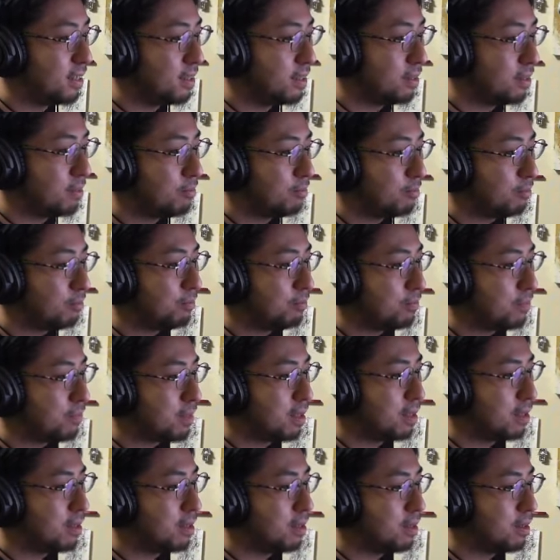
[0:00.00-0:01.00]
なぎなた
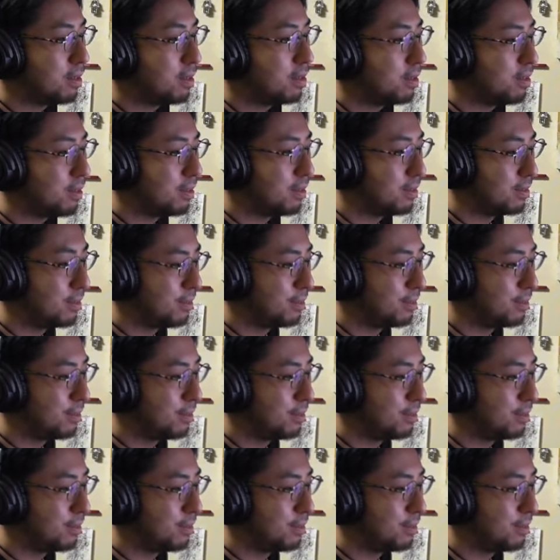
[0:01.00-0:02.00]
三倍団か。
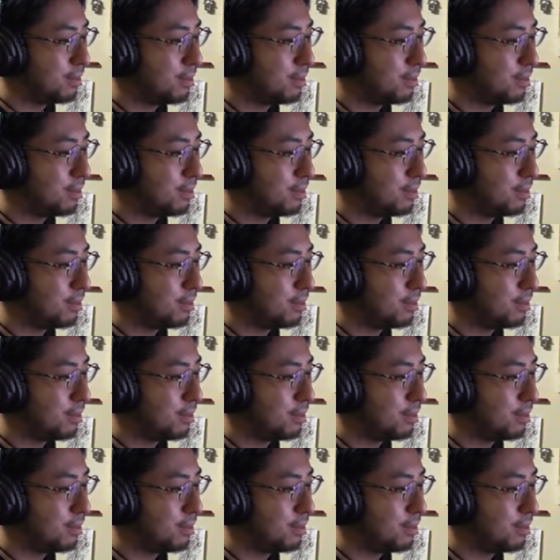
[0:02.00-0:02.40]
そっかそっ